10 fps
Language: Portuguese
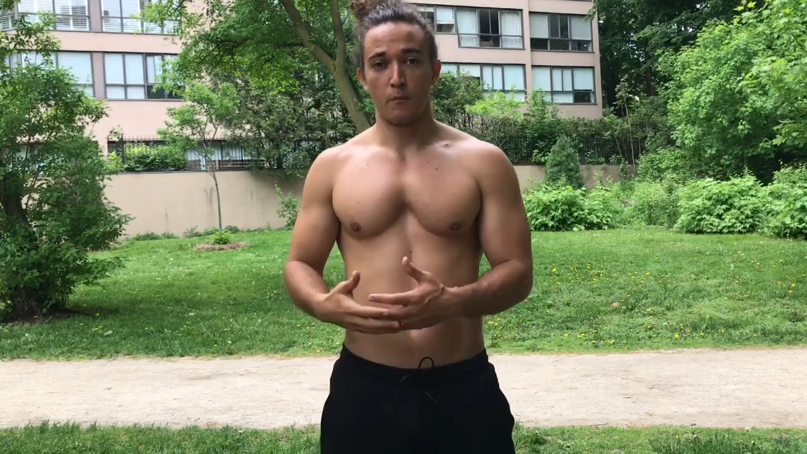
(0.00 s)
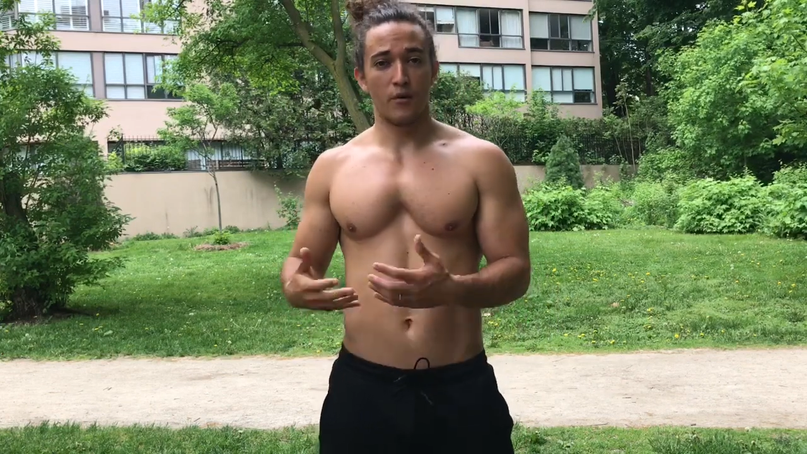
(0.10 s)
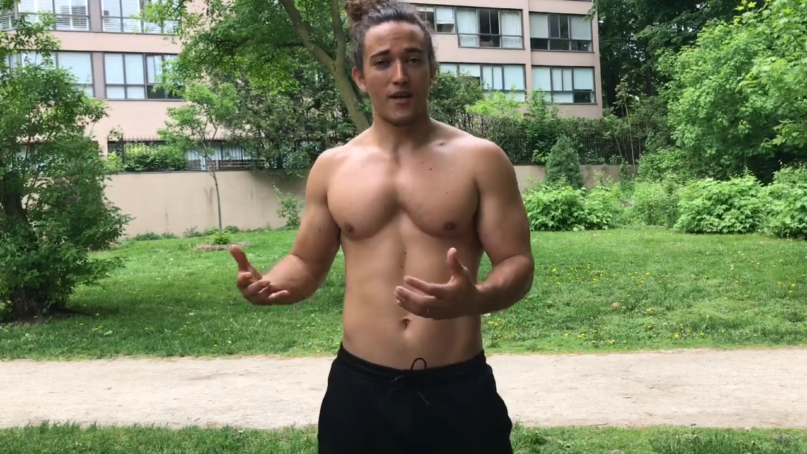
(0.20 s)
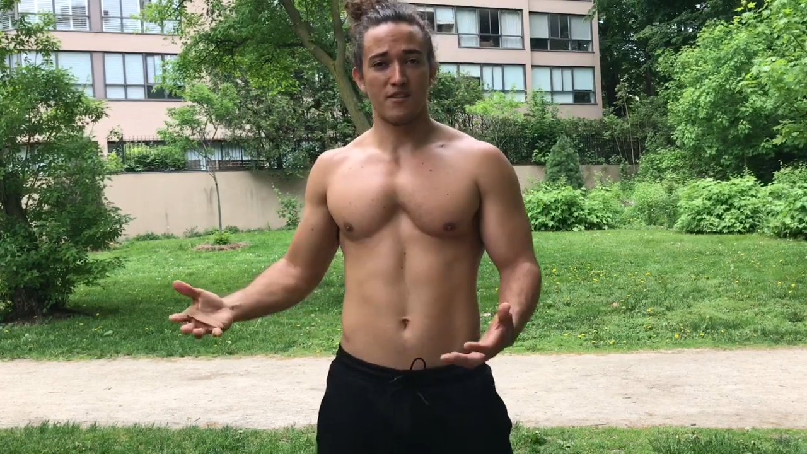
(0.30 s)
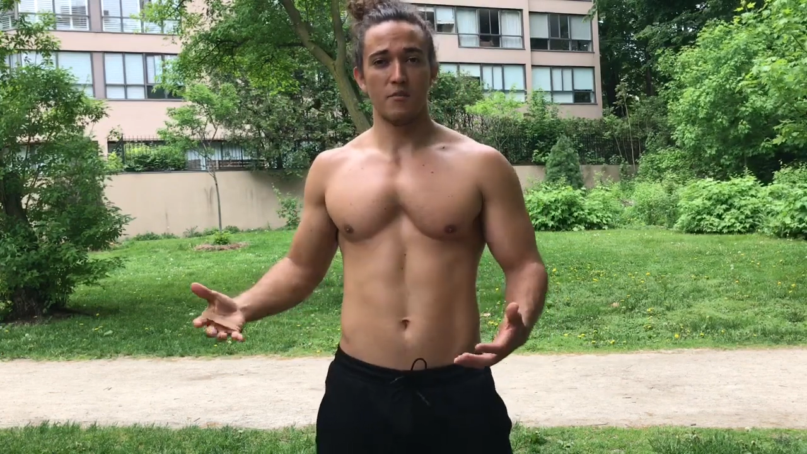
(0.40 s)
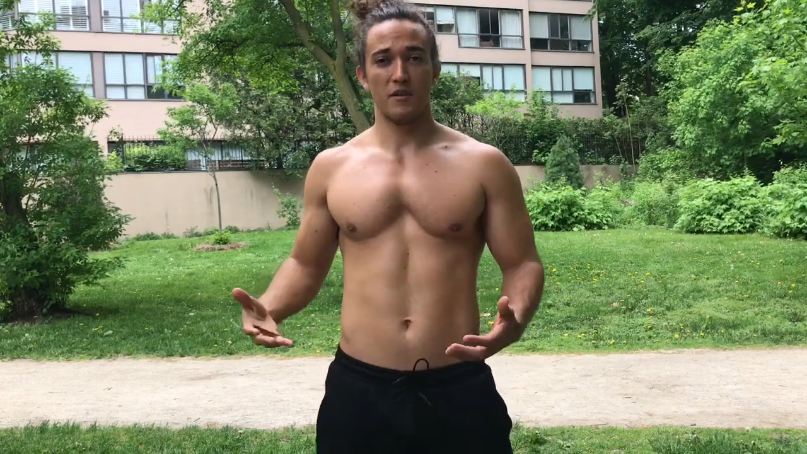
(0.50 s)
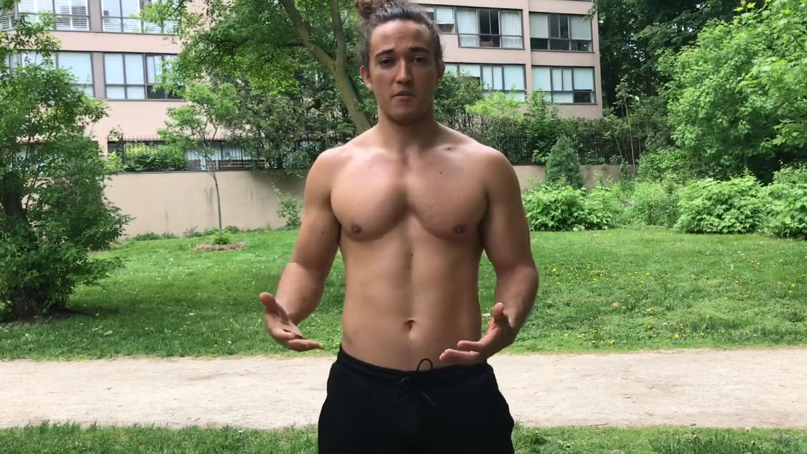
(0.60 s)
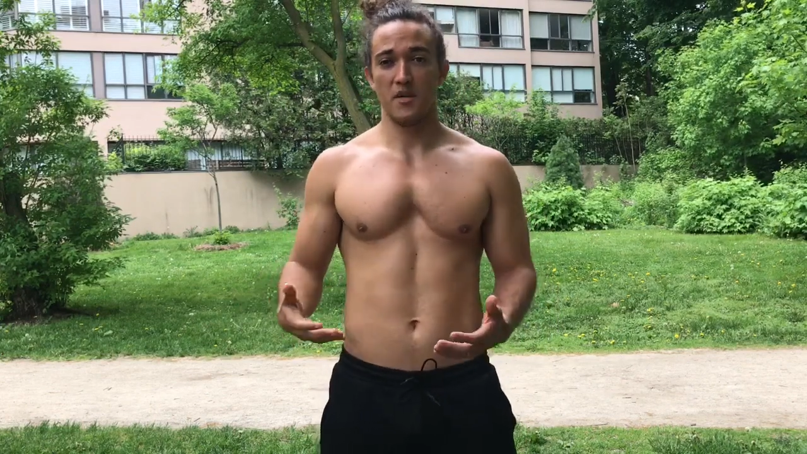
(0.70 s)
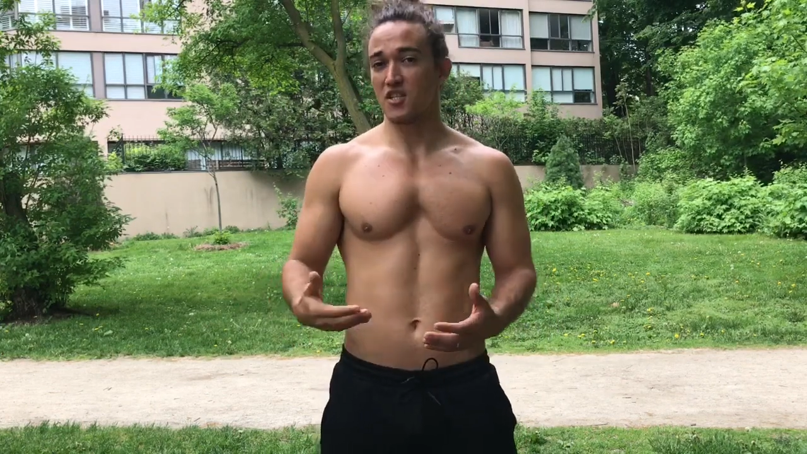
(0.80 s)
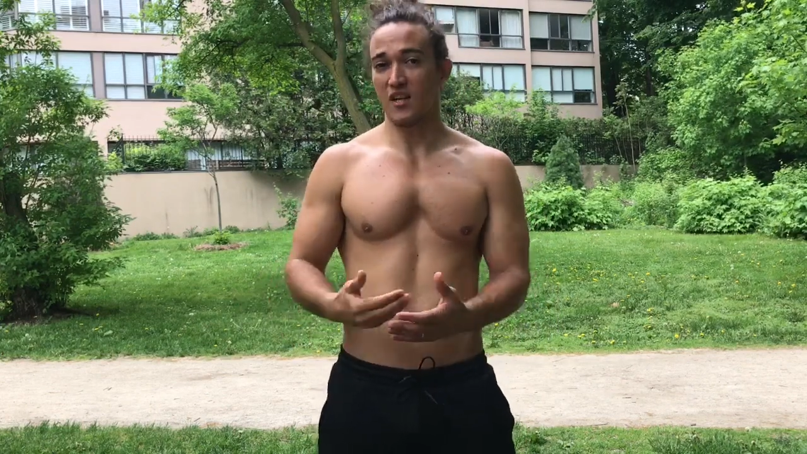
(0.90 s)
porque ela
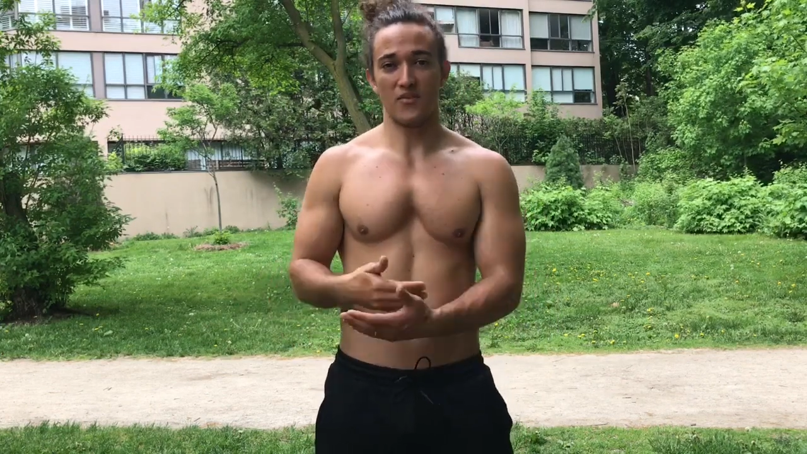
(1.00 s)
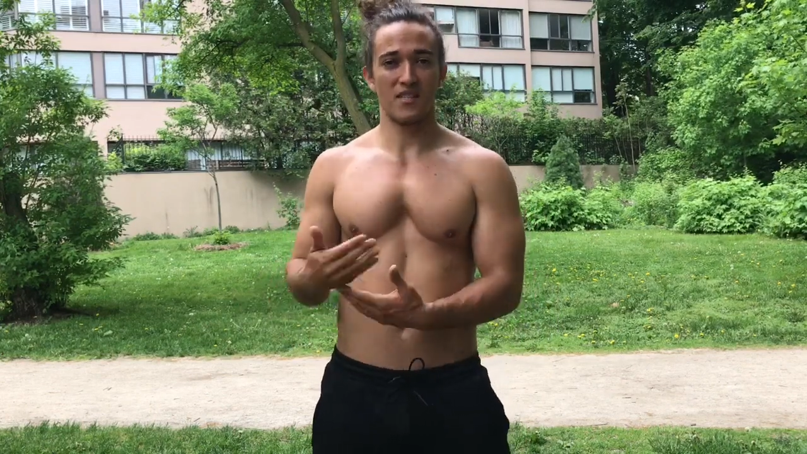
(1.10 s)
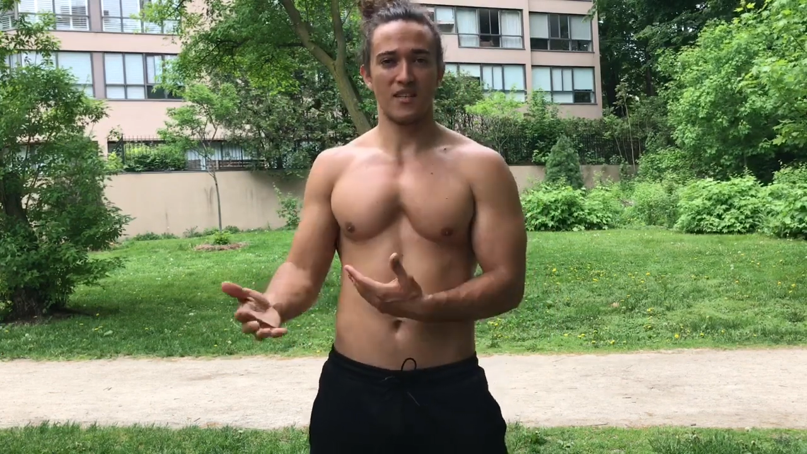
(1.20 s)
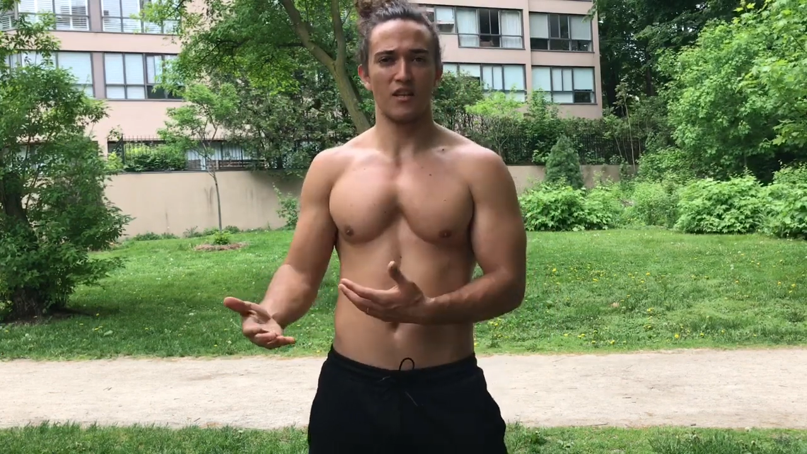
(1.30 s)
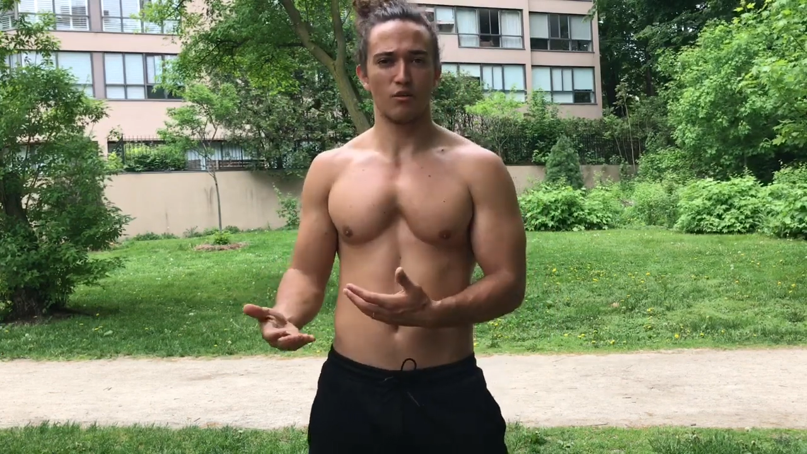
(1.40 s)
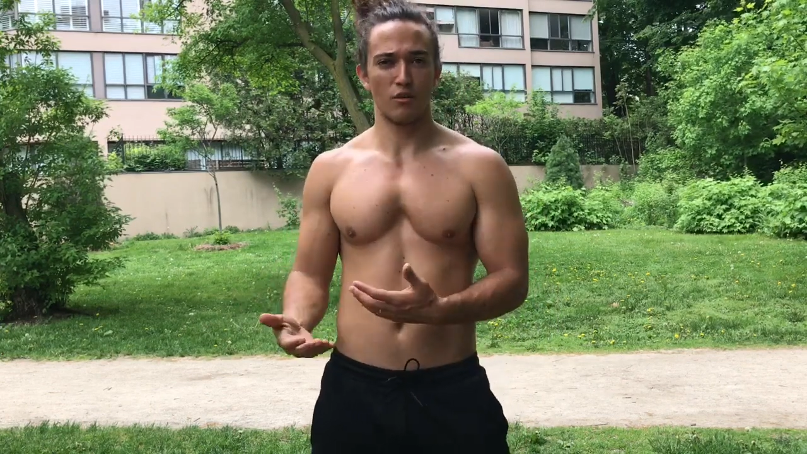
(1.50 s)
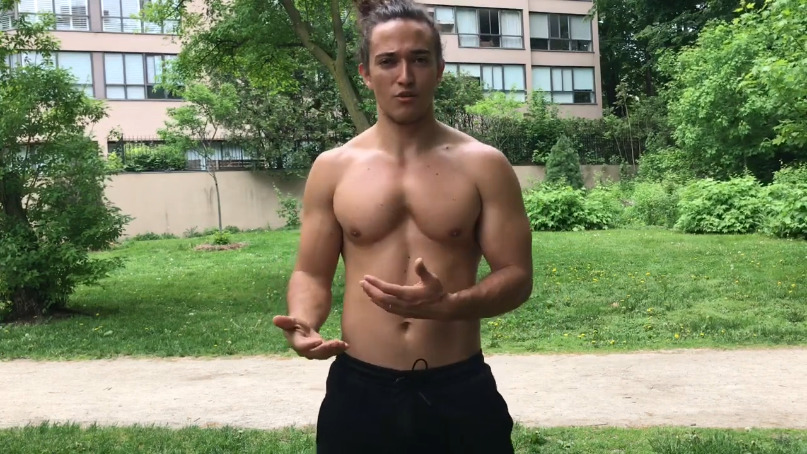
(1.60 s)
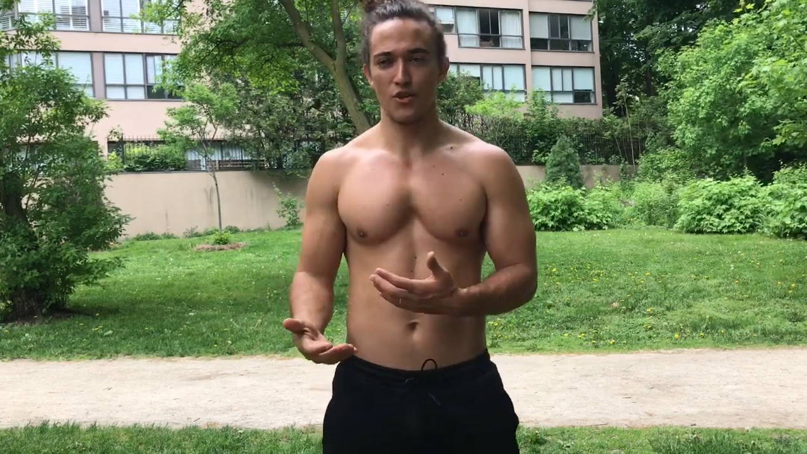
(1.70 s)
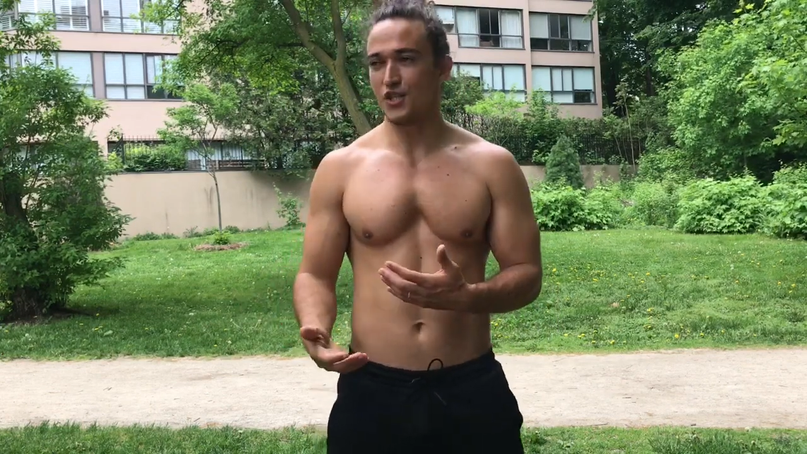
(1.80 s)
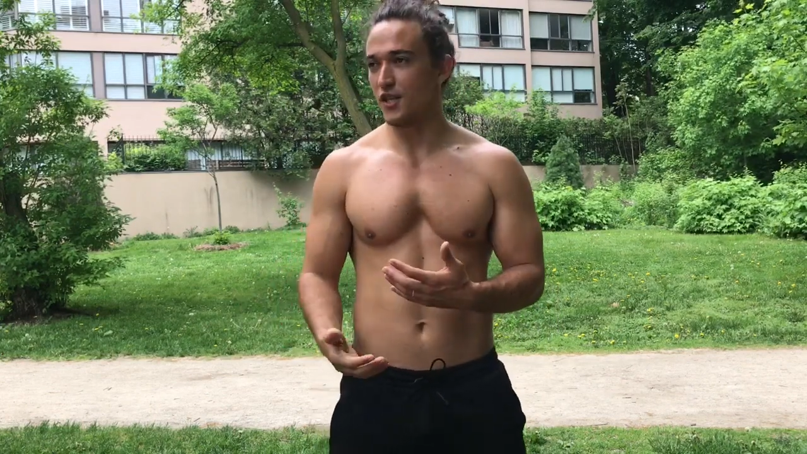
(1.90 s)
simplesmente está fazendo aquilo
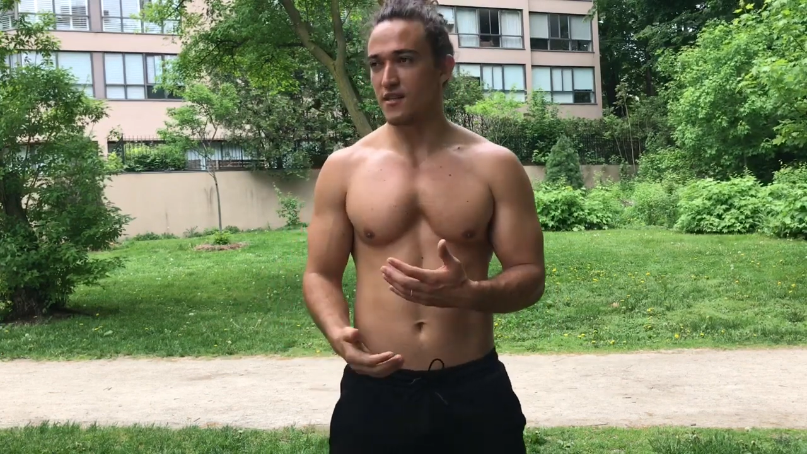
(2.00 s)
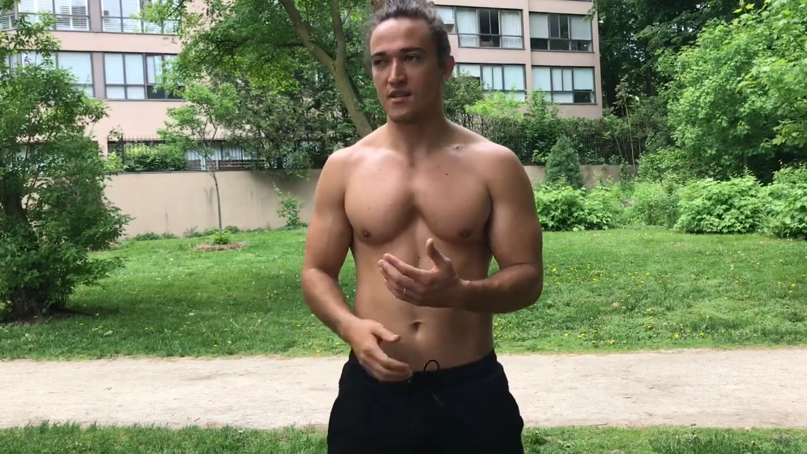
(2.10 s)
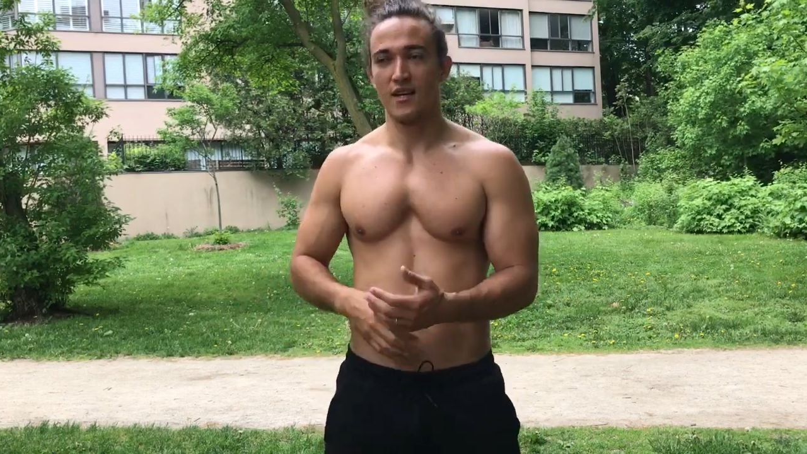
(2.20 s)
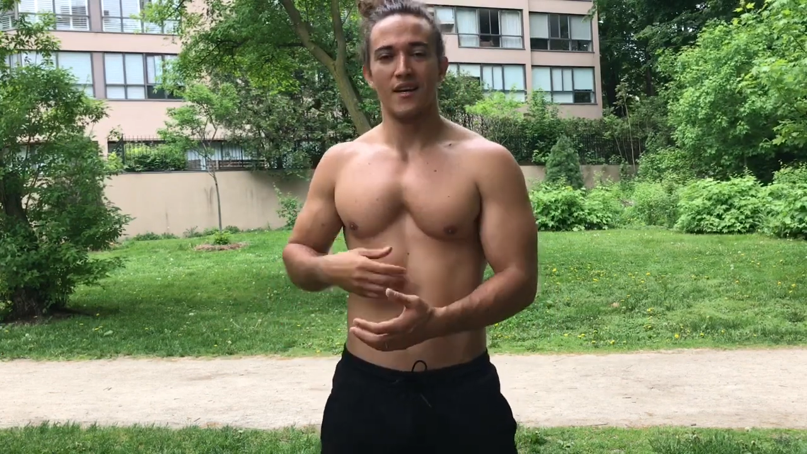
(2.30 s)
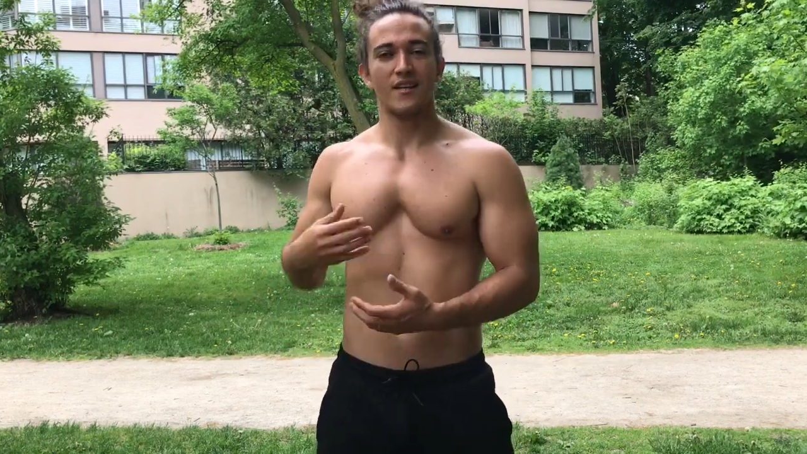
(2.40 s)
todos os dias,